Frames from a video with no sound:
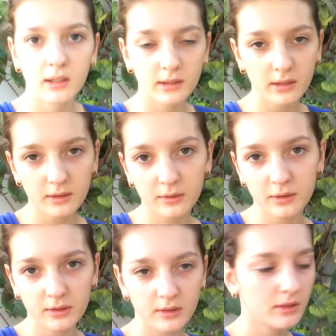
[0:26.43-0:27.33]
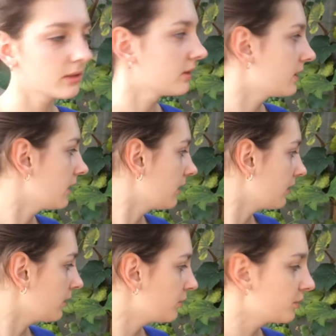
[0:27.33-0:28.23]
Я сегодня целый день
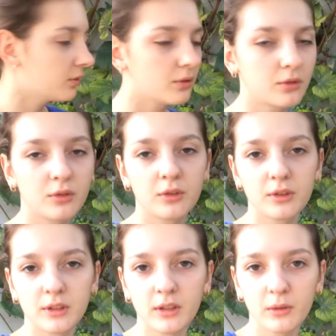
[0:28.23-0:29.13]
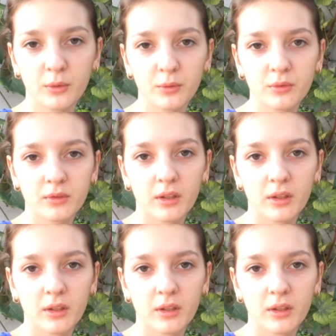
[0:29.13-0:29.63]
ленюсь, ничего не делаю.